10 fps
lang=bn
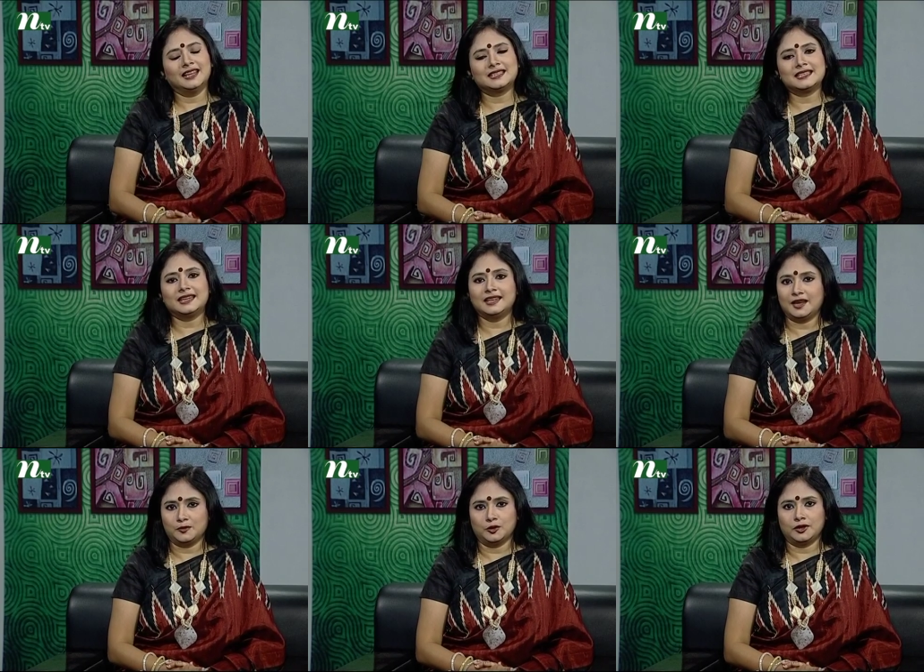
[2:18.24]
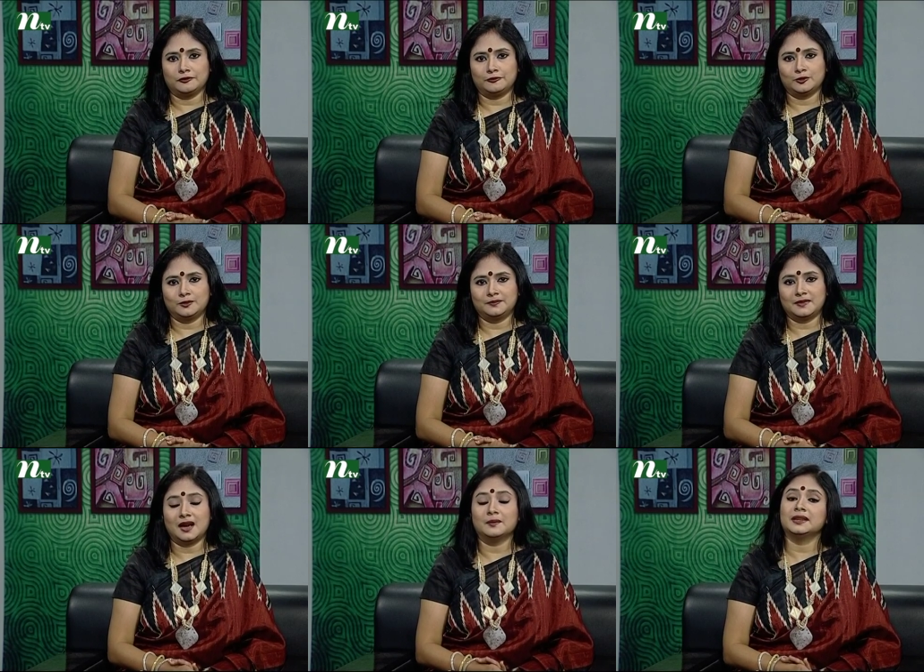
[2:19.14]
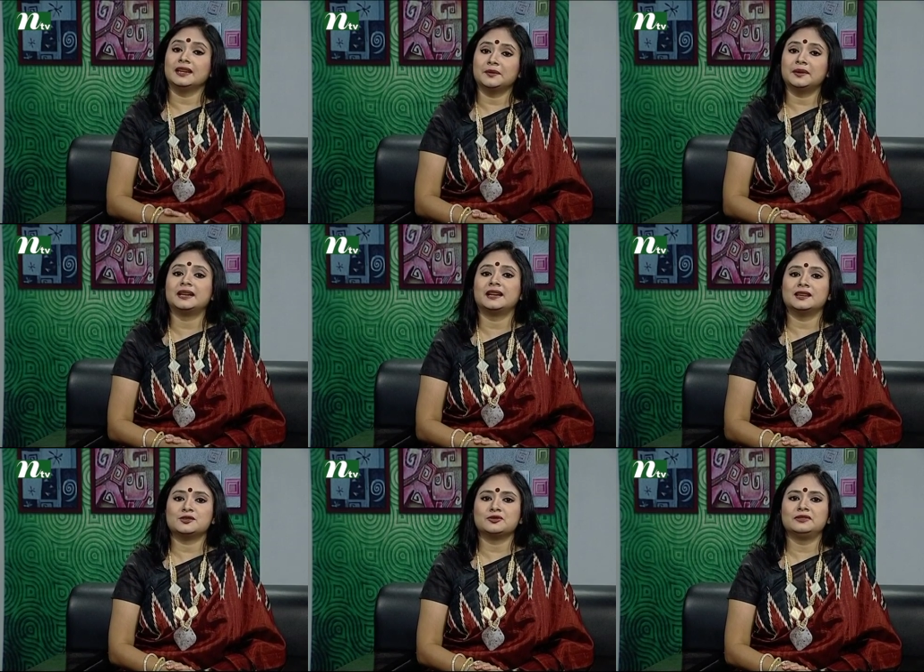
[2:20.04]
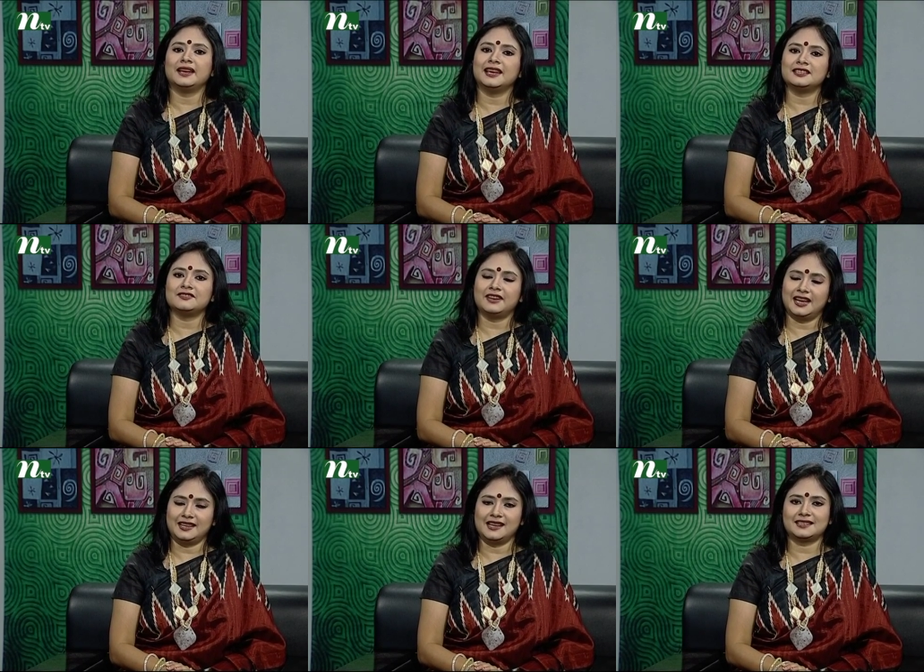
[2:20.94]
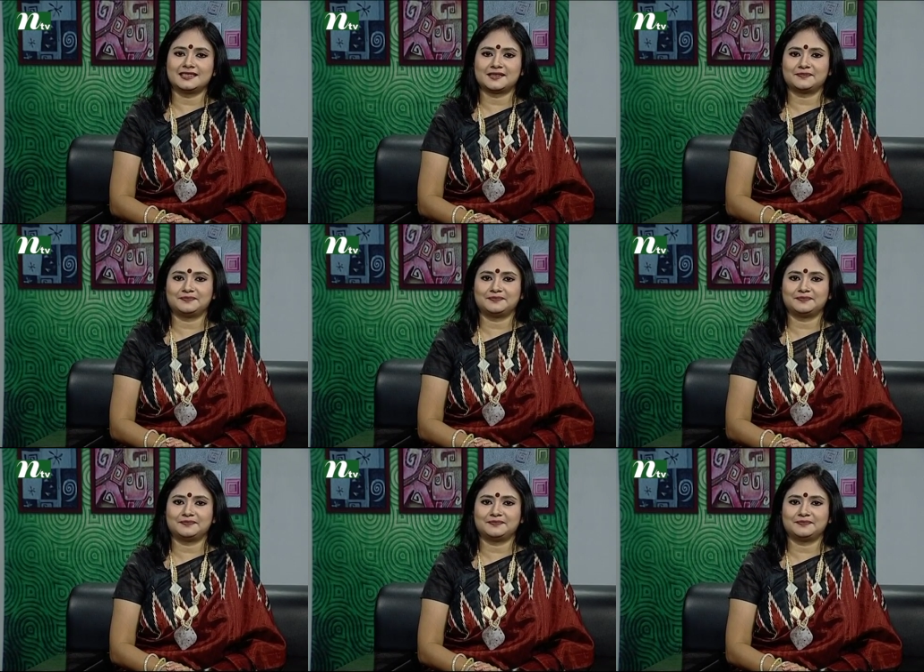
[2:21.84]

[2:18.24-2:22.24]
দেখছিলেন হেমন্তের ফুল আমাদের এবারের আয়োজন এনটিভি হাইলাইটস